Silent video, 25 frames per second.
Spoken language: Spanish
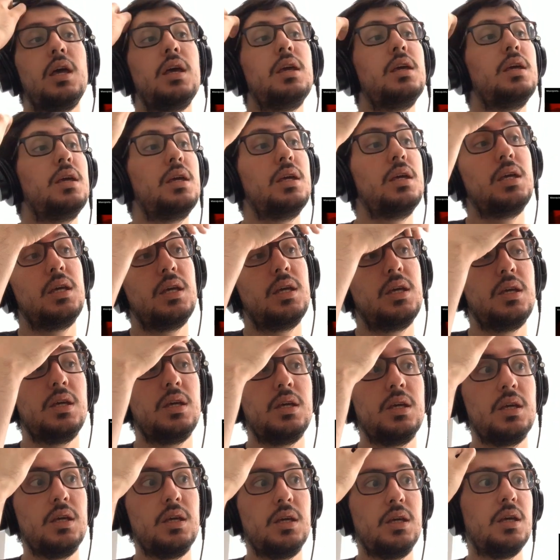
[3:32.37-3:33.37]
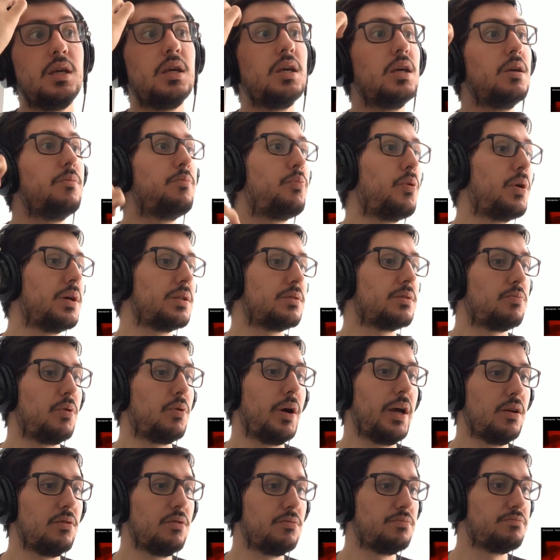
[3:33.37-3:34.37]
Y, pues
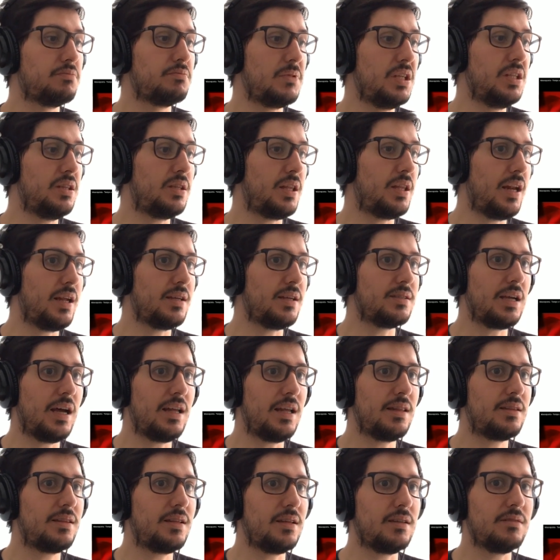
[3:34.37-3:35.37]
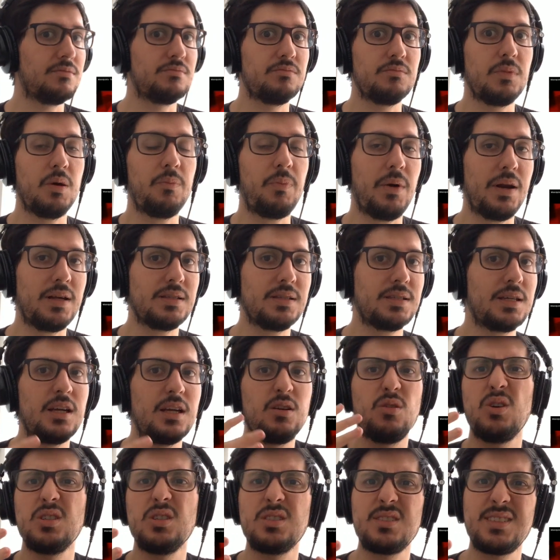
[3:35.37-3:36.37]
bueno, interesante. Me parece que
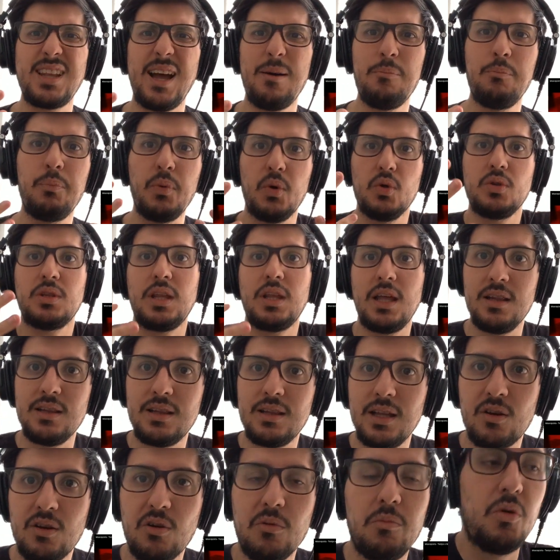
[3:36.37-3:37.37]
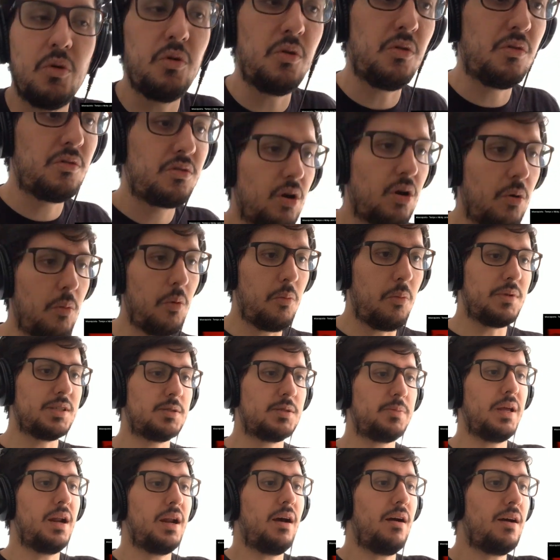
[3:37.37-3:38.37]
no es tan potente como, como me
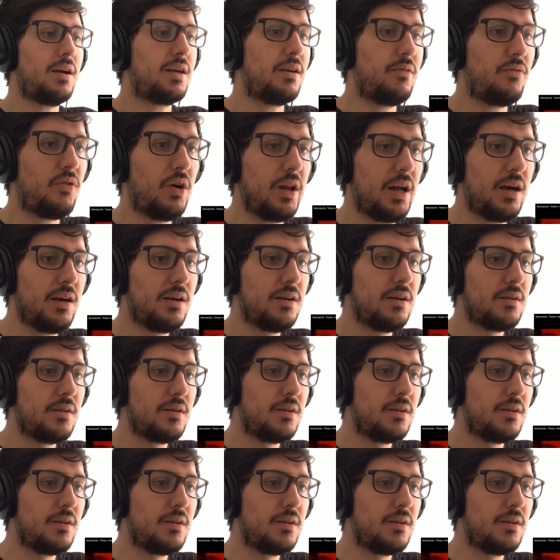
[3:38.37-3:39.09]
esperaba que fuera.